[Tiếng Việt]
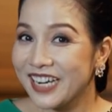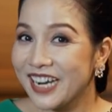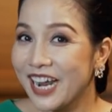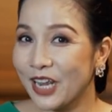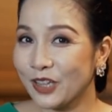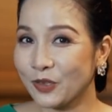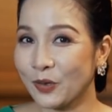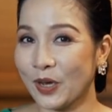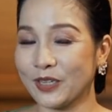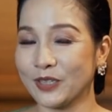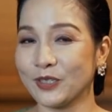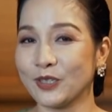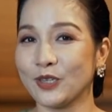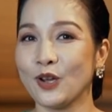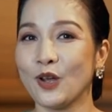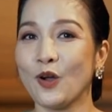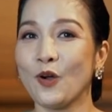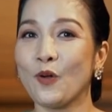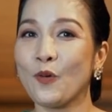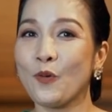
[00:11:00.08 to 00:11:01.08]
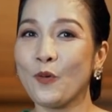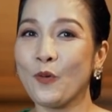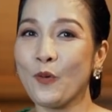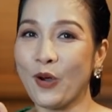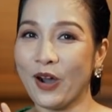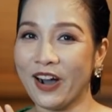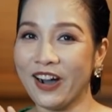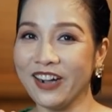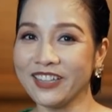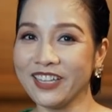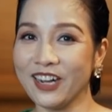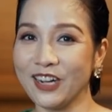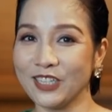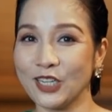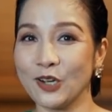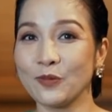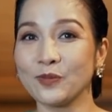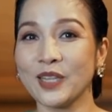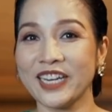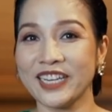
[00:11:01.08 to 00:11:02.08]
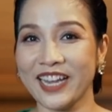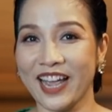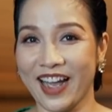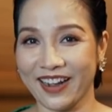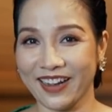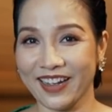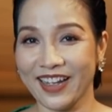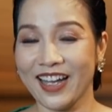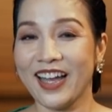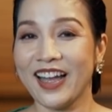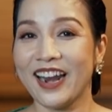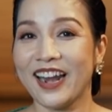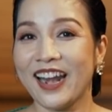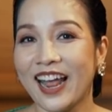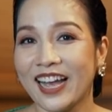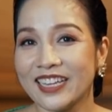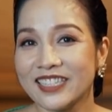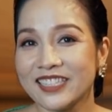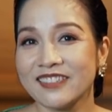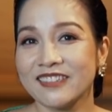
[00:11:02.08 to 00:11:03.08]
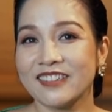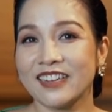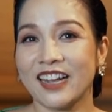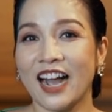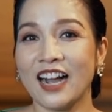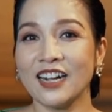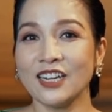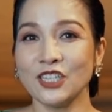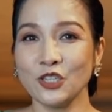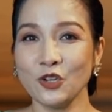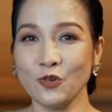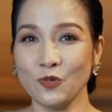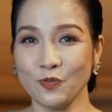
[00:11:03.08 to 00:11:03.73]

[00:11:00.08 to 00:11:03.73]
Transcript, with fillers: nghệ thuật của hơi thở trong thanh nhạc là sự căng